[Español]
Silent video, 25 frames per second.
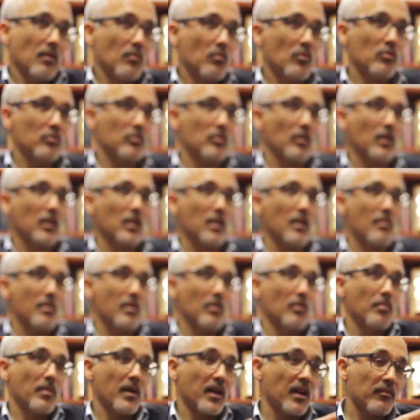temas
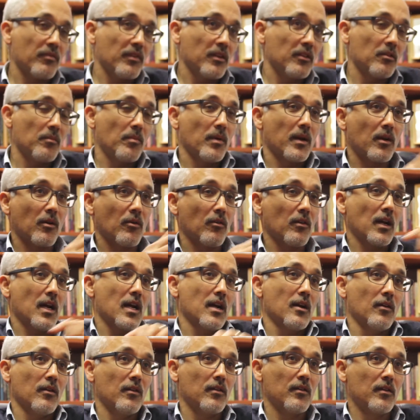históricos,
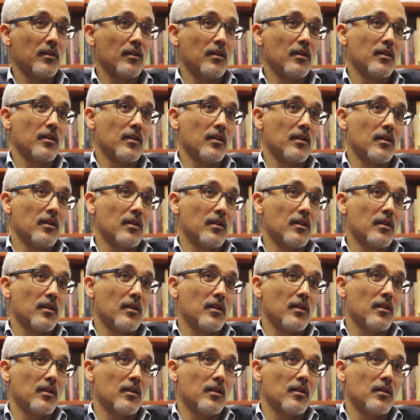sociológicos, eh,
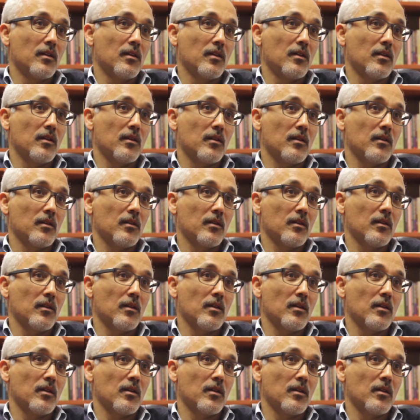políticos,